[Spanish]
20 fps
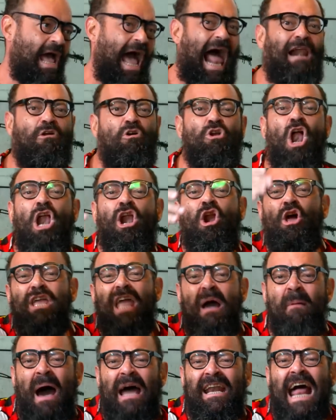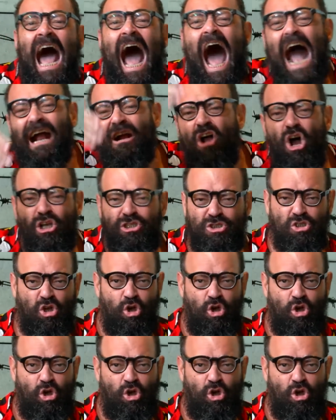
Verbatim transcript: Algunos lo llaman acoso.